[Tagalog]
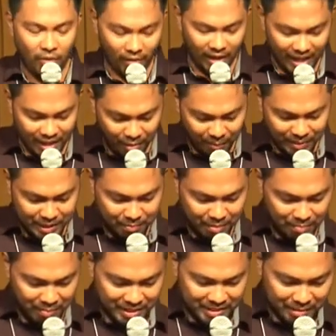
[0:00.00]
Wala namang masamang
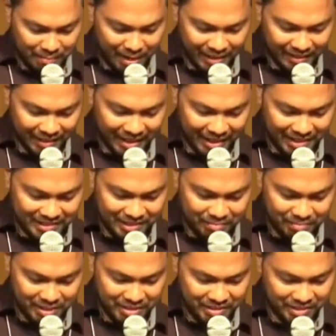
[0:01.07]
mag-sabbatical sa
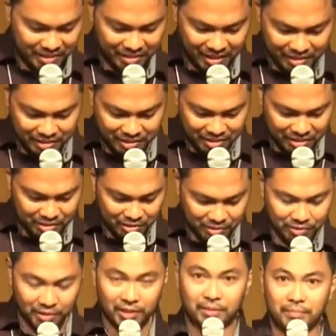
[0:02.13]
ministry. That's, that's
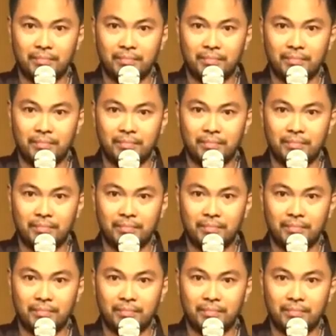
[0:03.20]
good.